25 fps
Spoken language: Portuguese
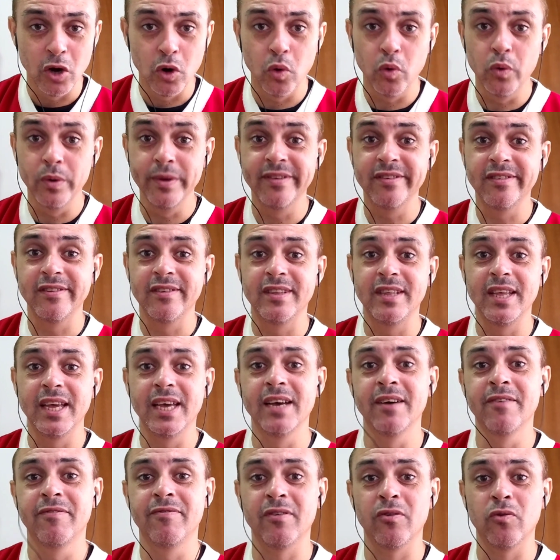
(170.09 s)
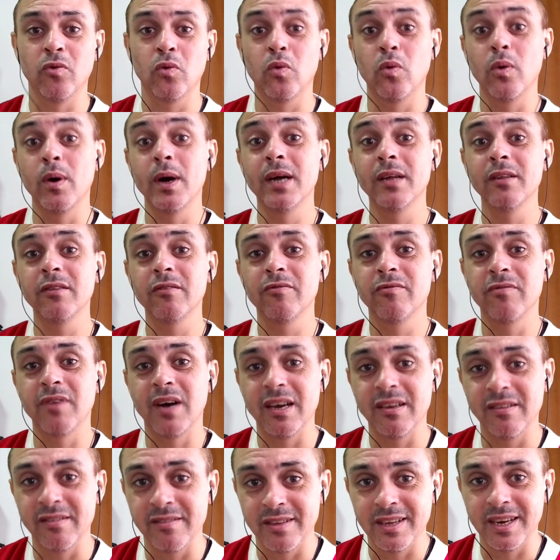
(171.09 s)
O Estevão, quando
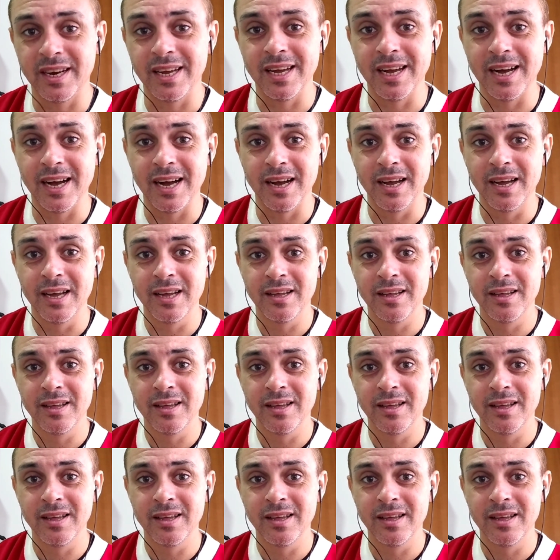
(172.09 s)
vai estrear?